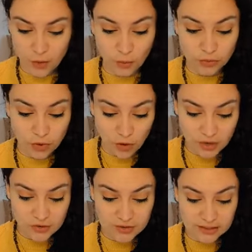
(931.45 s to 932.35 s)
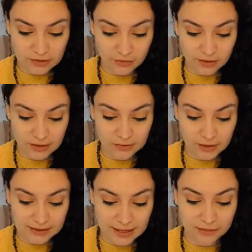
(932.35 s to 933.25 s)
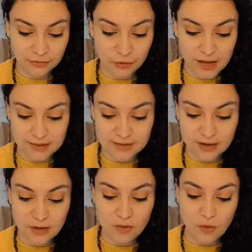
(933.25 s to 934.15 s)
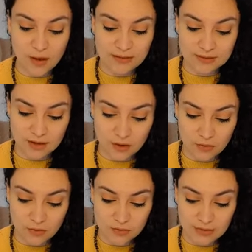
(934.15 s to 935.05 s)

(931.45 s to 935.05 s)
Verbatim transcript: O norte significando aquela vocação ou ação